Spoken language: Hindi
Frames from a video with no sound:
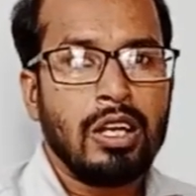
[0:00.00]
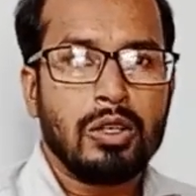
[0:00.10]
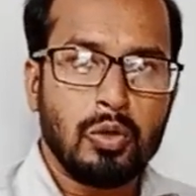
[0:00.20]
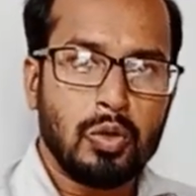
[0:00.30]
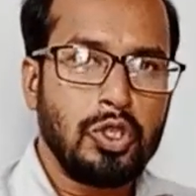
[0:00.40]

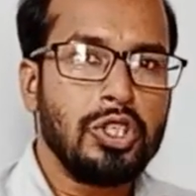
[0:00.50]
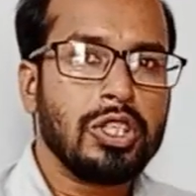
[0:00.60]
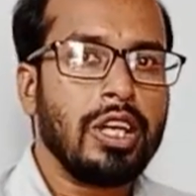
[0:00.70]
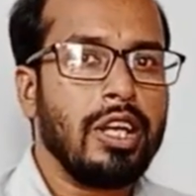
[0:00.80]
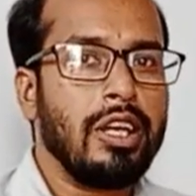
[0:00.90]
कोशिश
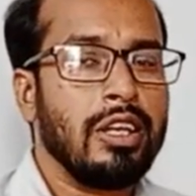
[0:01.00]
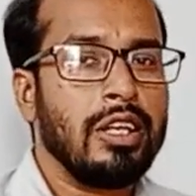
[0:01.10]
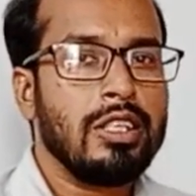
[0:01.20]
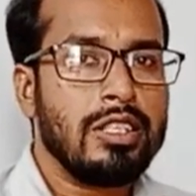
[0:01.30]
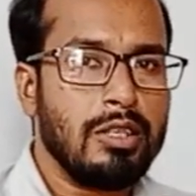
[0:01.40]
करें
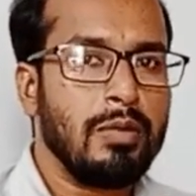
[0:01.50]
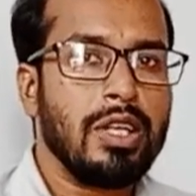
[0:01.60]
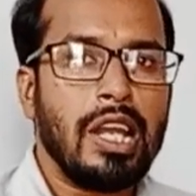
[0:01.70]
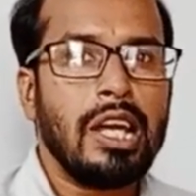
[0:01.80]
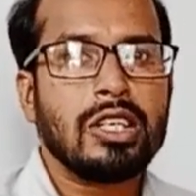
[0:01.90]

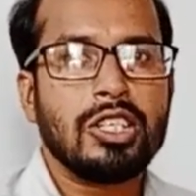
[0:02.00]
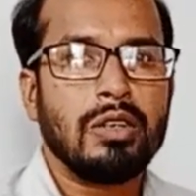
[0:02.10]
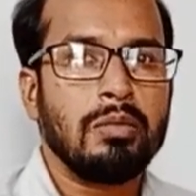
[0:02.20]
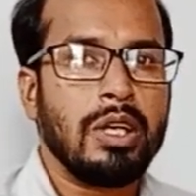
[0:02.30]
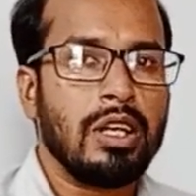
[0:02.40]
ज़मनी इलेक्शन
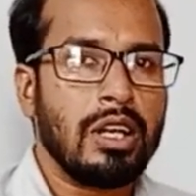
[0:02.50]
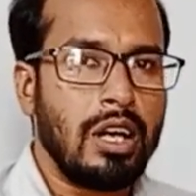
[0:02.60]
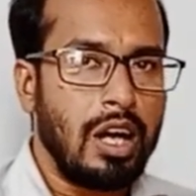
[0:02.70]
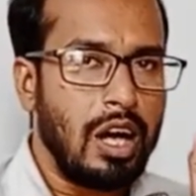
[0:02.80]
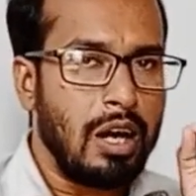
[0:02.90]
में
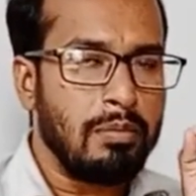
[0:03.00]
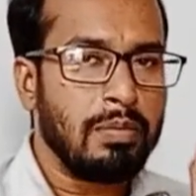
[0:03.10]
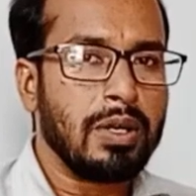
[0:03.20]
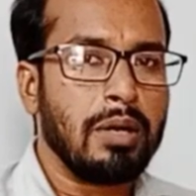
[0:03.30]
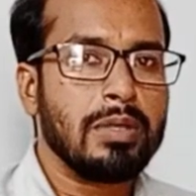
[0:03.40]
आप
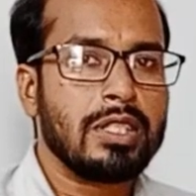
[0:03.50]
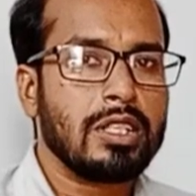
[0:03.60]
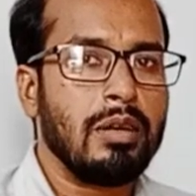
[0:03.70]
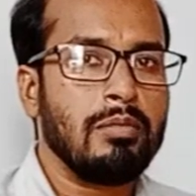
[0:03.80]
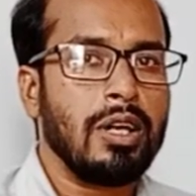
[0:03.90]
कम अज़
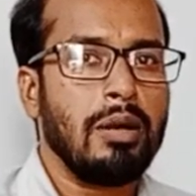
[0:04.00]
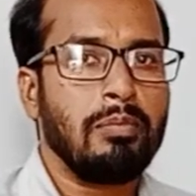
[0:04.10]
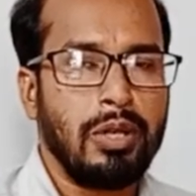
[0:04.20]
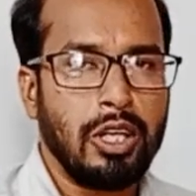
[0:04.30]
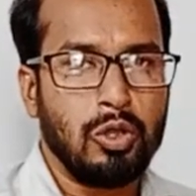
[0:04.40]
कम
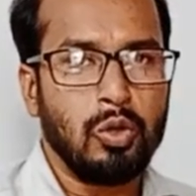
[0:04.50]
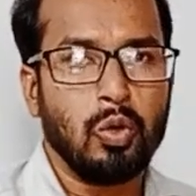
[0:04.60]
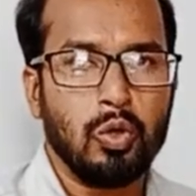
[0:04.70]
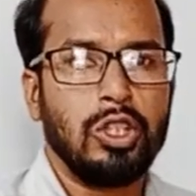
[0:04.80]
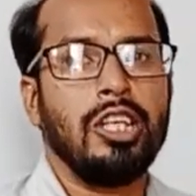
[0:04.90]
अपने
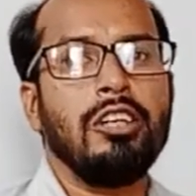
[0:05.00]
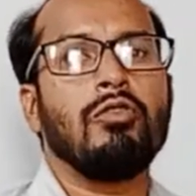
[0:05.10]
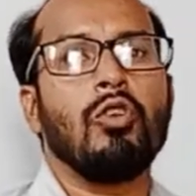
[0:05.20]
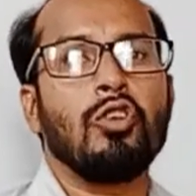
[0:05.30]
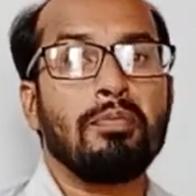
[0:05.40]
दो तीन
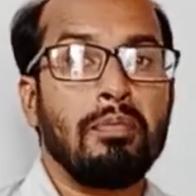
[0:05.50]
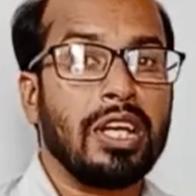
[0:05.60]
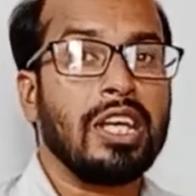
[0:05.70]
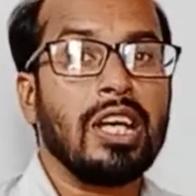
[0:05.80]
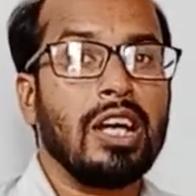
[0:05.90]
वोट
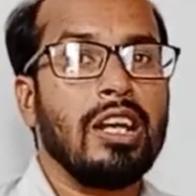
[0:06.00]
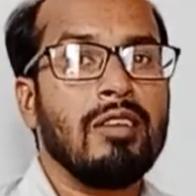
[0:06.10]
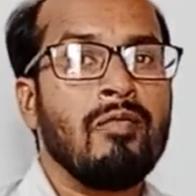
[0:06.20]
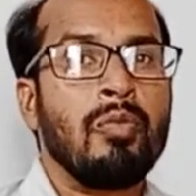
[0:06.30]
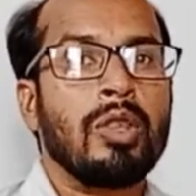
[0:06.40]
पक्के करें
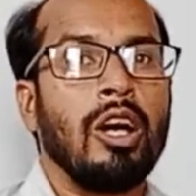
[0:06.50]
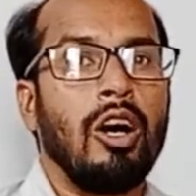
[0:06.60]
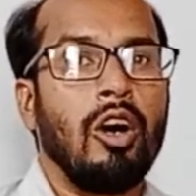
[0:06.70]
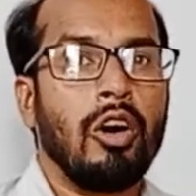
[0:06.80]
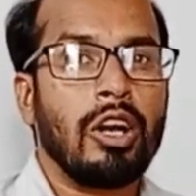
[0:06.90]

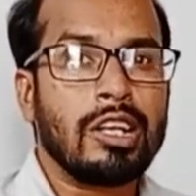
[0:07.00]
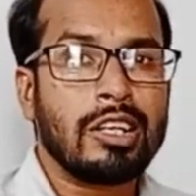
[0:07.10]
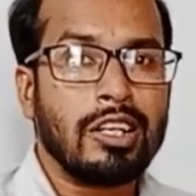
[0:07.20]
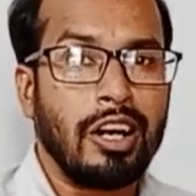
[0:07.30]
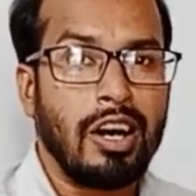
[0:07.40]
और
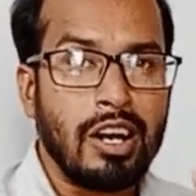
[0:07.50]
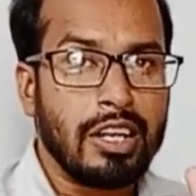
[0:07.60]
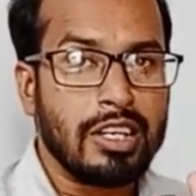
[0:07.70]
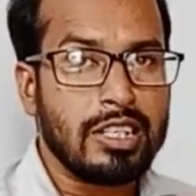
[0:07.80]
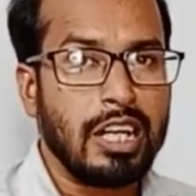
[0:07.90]
खड़ाक
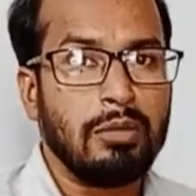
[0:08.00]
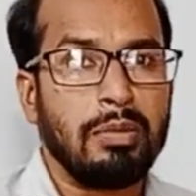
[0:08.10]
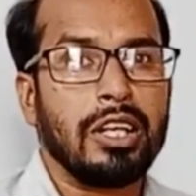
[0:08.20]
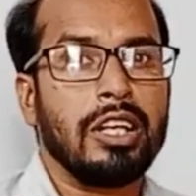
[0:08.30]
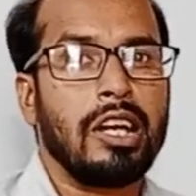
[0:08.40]
के साथ
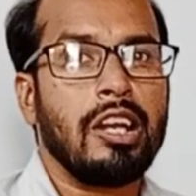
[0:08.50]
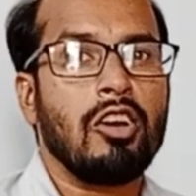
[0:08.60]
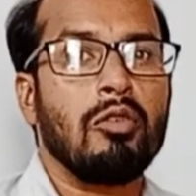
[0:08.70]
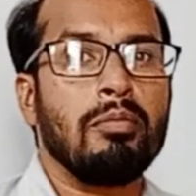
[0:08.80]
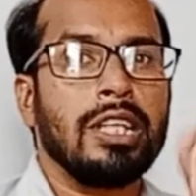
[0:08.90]
पक्के करें
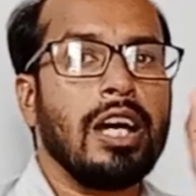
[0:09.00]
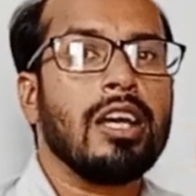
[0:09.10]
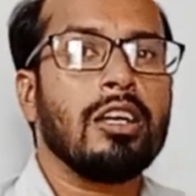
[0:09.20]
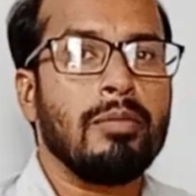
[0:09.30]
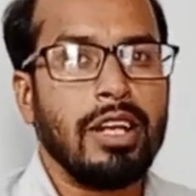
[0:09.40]
और बताएं
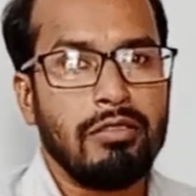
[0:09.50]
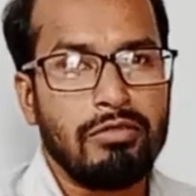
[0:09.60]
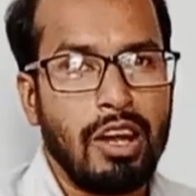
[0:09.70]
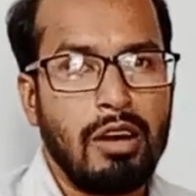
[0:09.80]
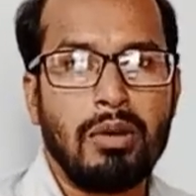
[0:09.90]
कि मैंने
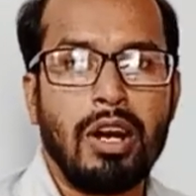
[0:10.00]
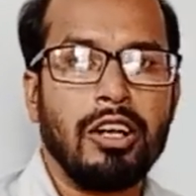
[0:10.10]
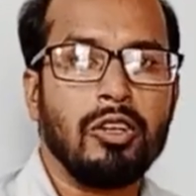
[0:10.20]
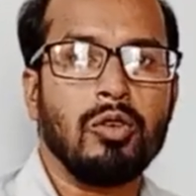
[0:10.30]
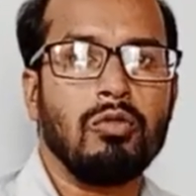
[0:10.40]
फ़लाँ
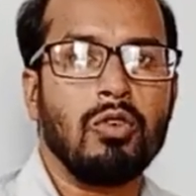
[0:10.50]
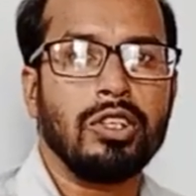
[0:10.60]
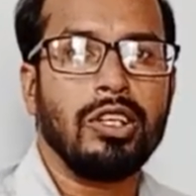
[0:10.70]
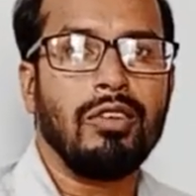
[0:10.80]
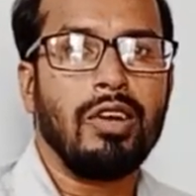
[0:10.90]
पार्टी को
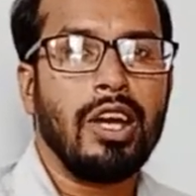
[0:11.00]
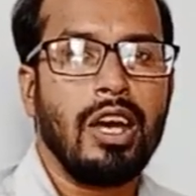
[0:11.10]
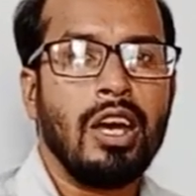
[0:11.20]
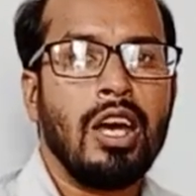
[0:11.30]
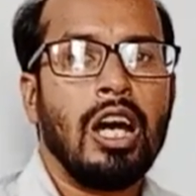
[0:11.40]
वोट दिलवाए
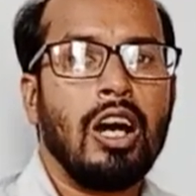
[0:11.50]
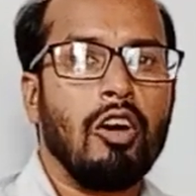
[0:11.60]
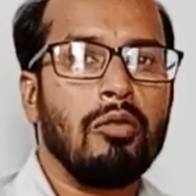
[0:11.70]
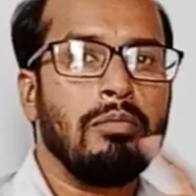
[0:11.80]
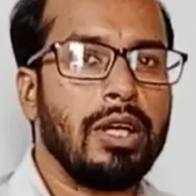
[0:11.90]
हैं
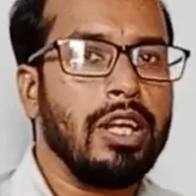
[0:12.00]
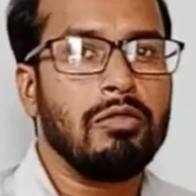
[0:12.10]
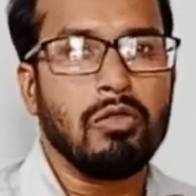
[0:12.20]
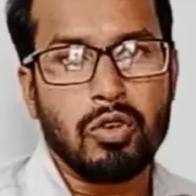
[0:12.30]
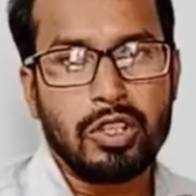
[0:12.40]
और मेरे
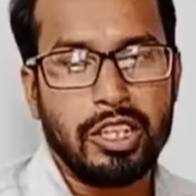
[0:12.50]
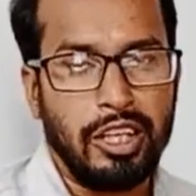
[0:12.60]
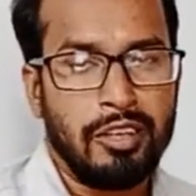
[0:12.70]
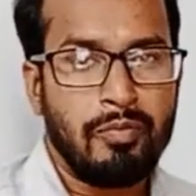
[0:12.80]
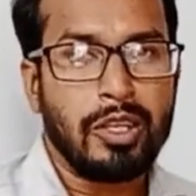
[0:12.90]
वोट थे
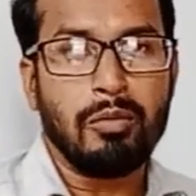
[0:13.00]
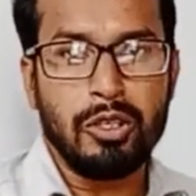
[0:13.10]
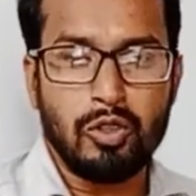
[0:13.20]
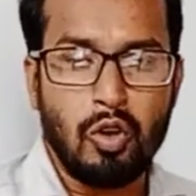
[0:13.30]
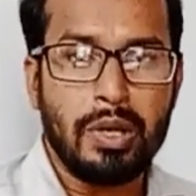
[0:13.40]

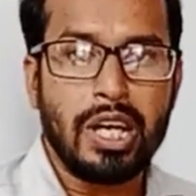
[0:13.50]
अपनी दो में याद